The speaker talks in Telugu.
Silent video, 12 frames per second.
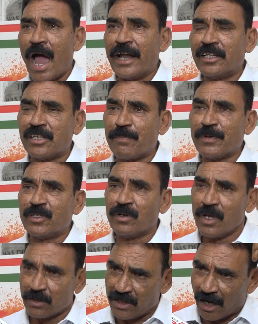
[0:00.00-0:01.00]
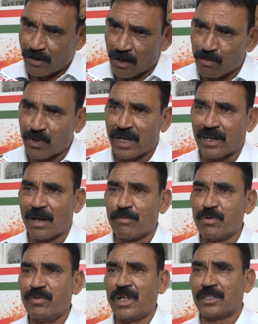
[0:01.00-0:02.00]
ఆయన చెప్పింది దళితులకు మూడు ఎకరాల
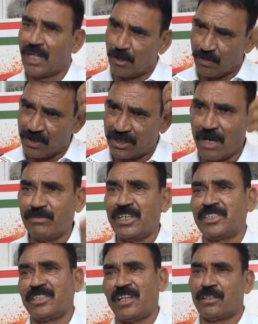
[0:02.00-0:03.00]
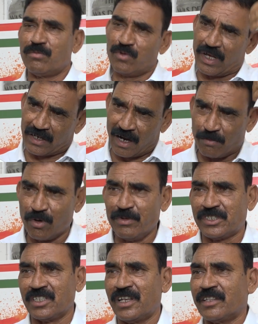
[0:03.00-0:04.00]
భూమి లేదు దళితుని సీఎం చేసింది లేదు మూడు ఎకరాల భూమి
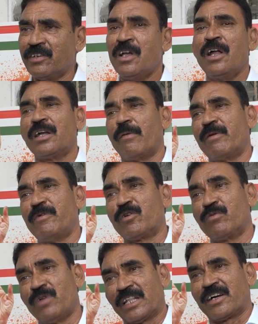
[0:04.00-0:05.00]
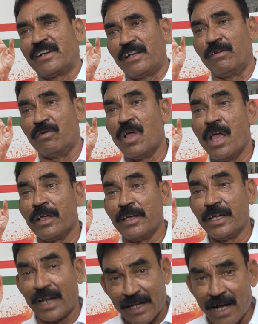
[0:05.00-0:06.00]
ఇచ్చింది లేదు డబుల్ బెడ్రూమ్లు అంతకాడిలో
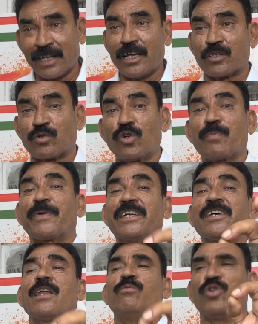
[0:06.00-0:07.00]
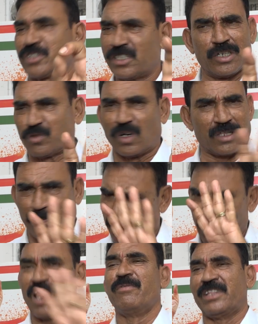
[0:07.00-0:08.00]
ఈ రకంగా చేసుకుంటూ ప్రజలను మోసం చేస్తున్నారు తప్ప
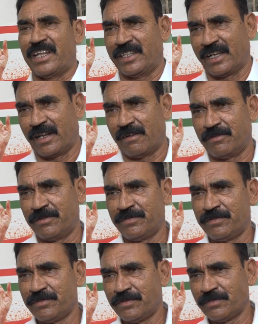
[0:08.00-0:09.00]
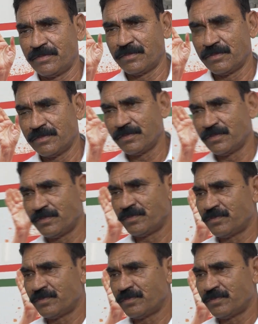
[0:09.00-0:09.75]
ఏం లేదు ఆయన దగ్గర తెలంగాణలో ఉన్న